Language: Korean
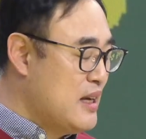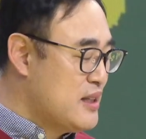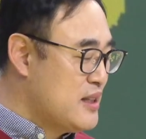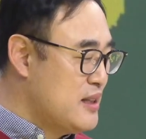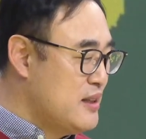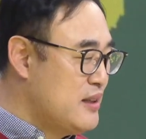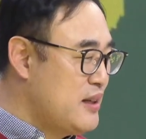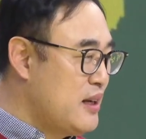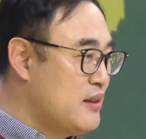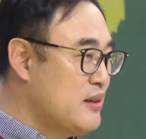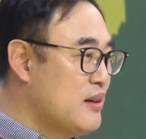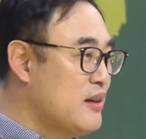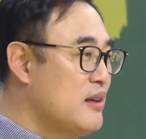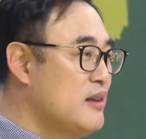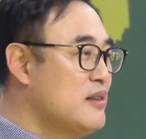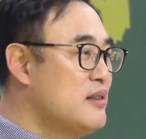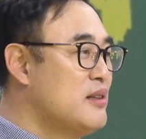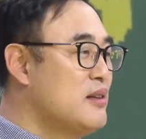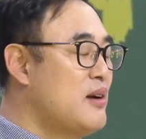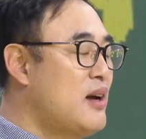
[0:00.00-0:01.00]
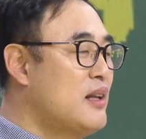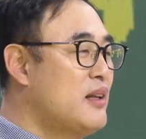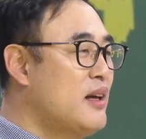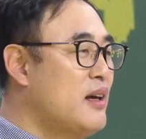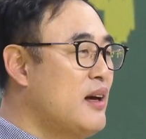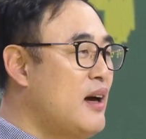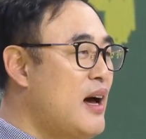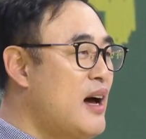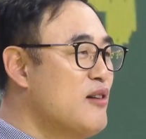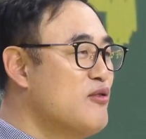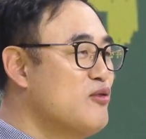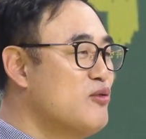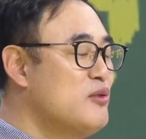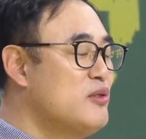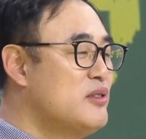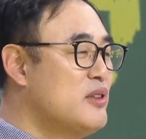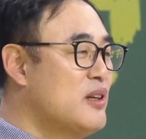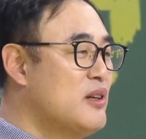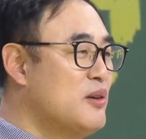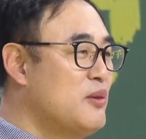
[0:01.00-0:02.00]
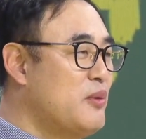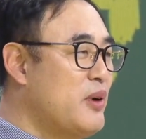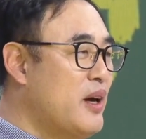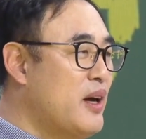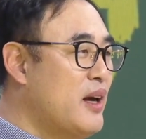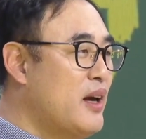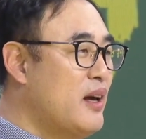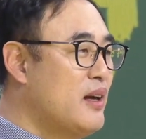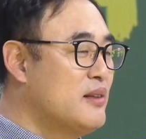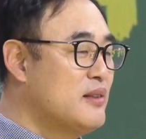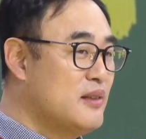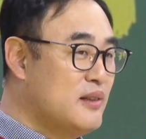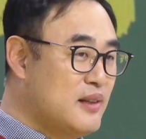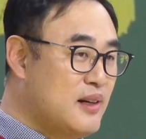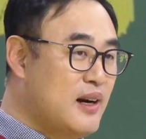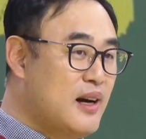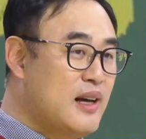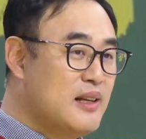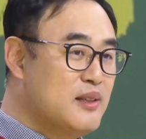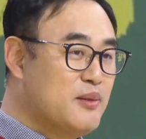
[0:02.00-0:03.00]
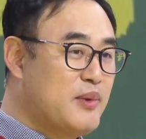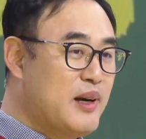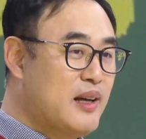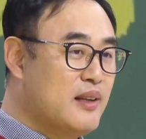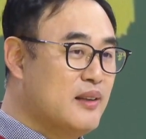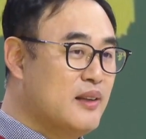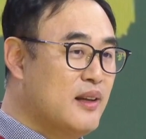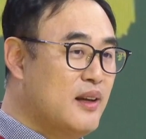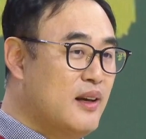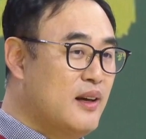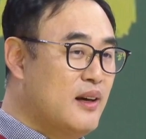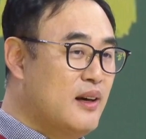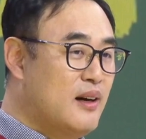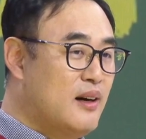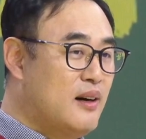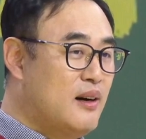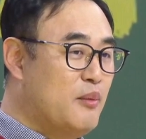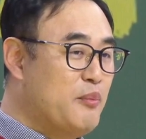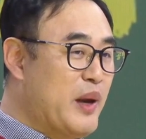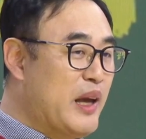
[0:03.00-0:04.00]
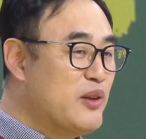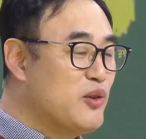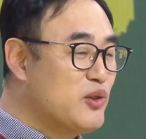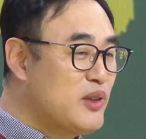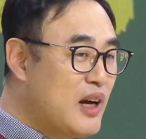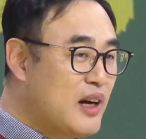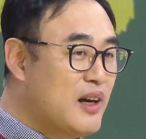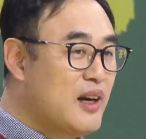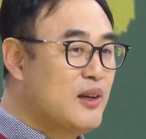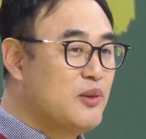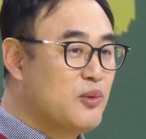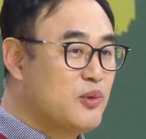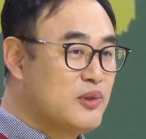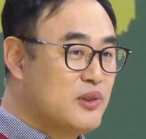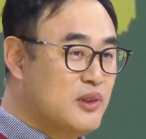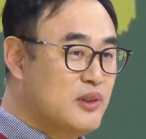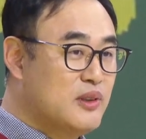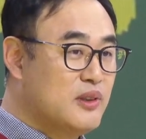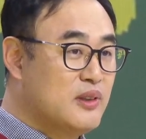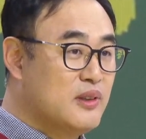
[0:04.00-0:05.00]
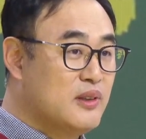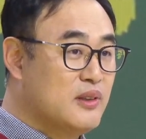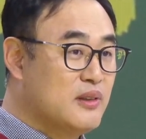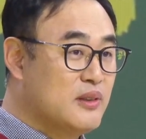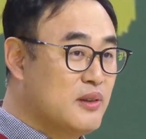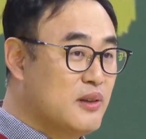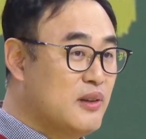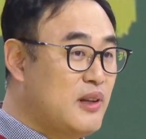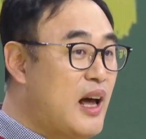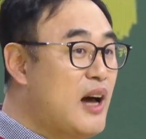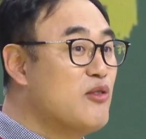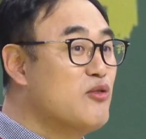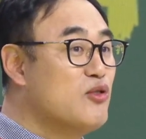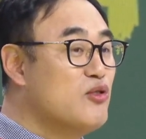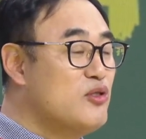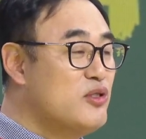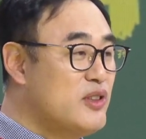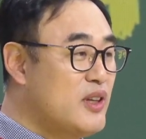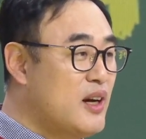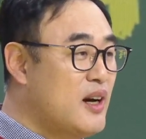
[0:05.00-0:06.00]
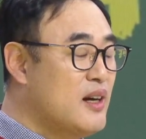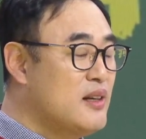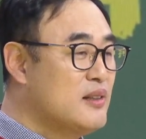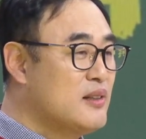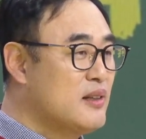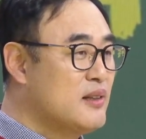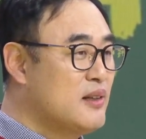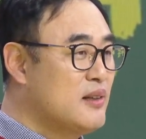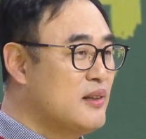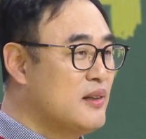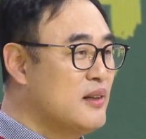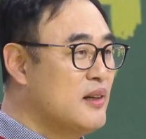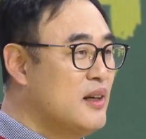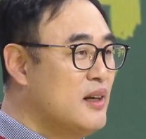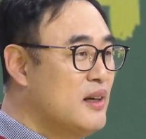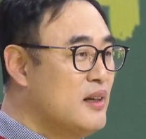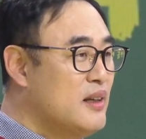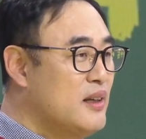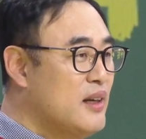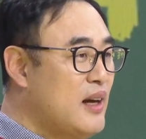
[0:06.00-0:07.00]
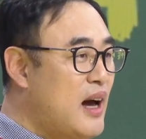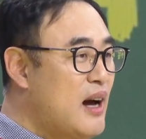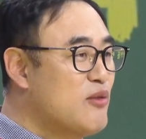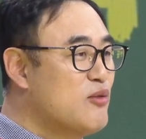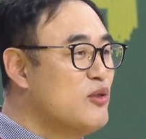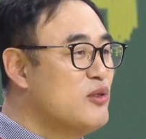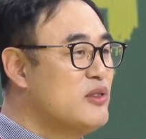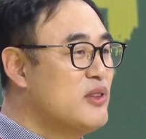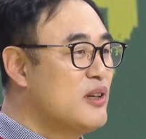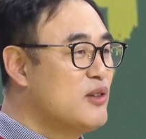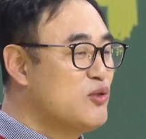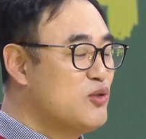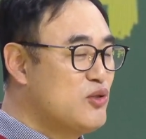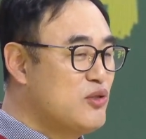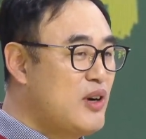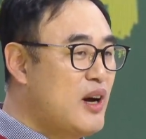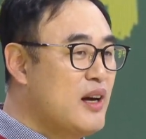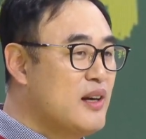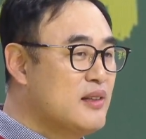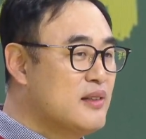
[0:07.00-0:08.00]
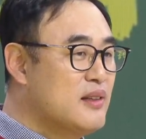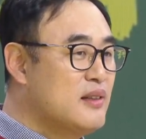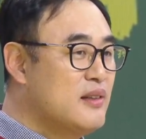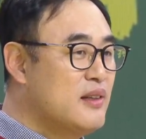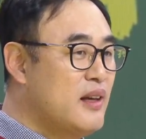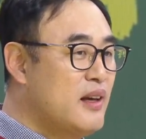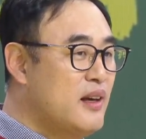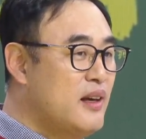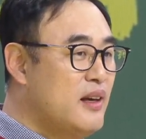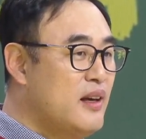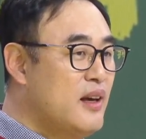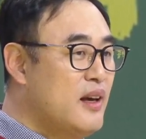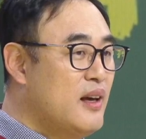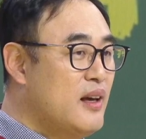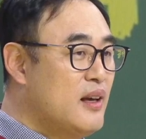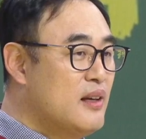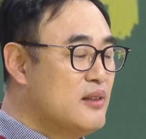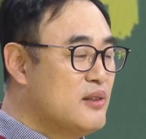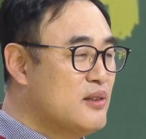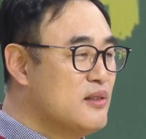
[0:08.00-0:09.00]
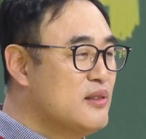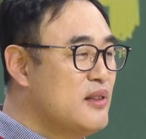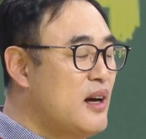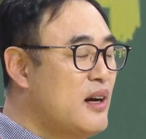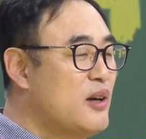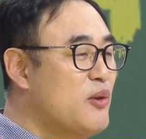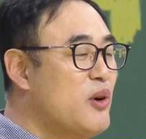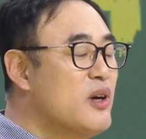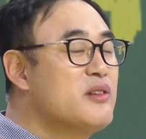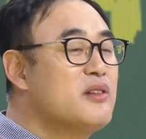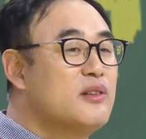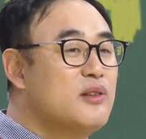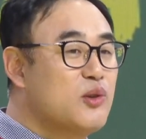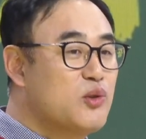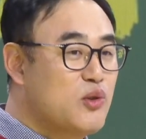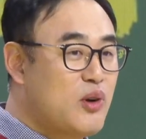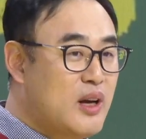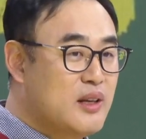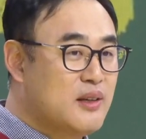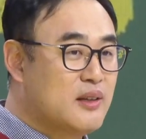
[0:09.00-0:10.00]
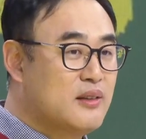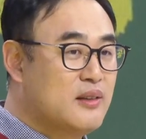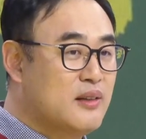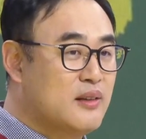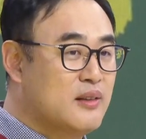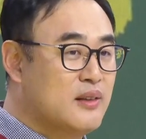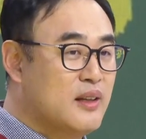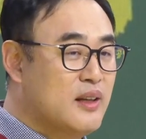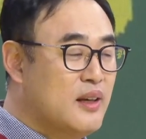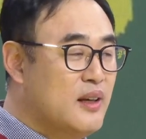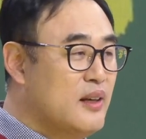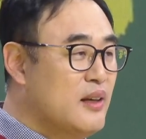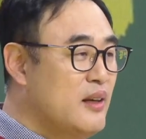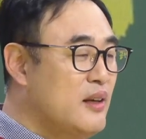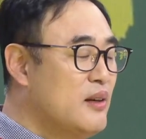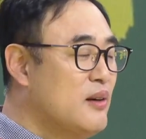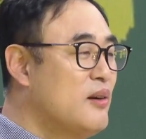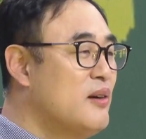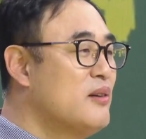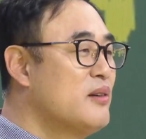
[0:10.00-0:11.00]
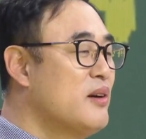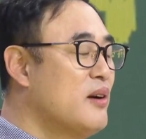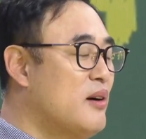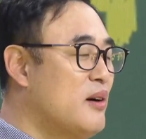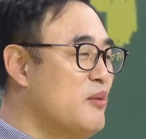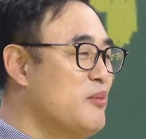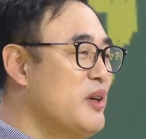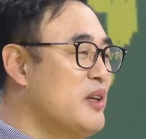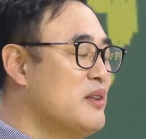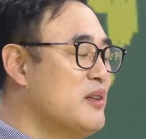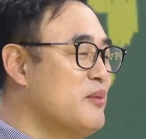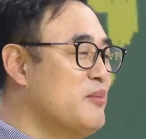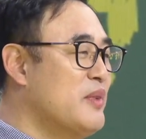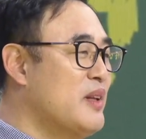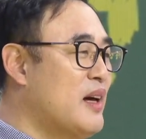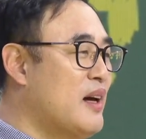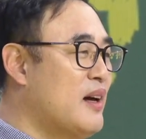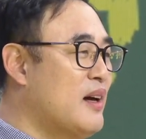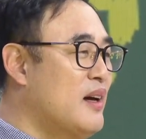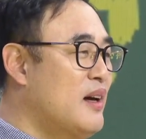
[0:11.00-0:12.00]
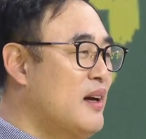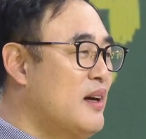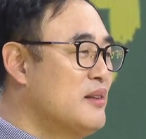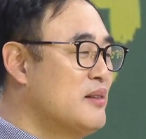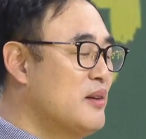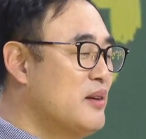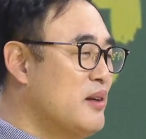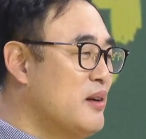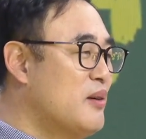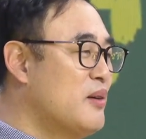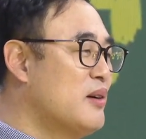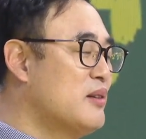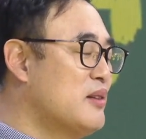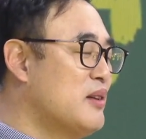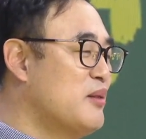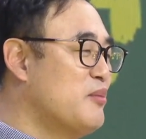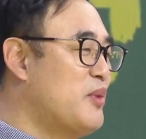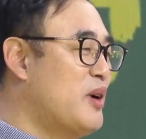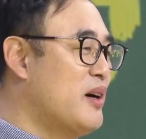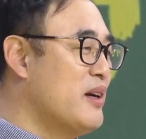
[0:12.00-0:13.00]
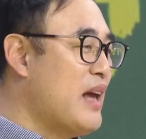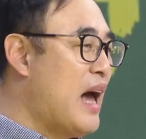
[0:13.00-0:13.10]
신체적인 질환에 항우울제를 왜 쓸까 하지만 어, 배뇨장애에도 쓰는 그런 항우울제가 있어서 이 항우울제를 추가했을 때 증상이 훨씬 더 좋아졌던 이런 경험이 있습니다. 그래서 이런 것들은 뭐